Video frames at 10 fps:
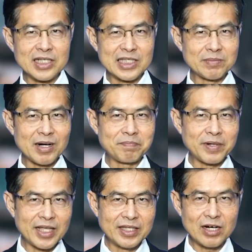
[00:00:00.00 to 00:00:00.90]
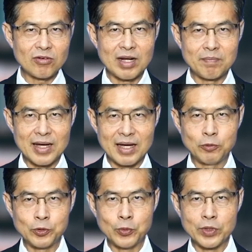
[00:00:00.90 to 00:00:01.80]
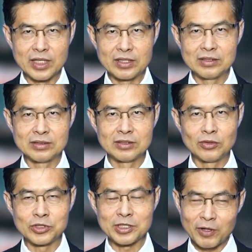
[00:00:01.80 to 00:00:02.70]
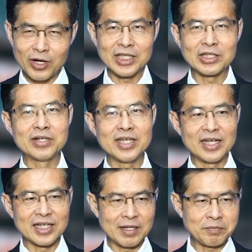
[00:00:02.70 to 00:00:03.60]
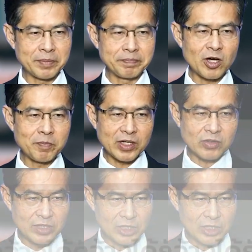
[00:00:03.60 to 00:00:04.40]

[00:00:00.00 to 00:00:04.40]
สำหรับประเด็นที่เรานำมาพูดคุยกันโดยเฉพาะในตอนนี้นะครับ ก็เป็นกรณี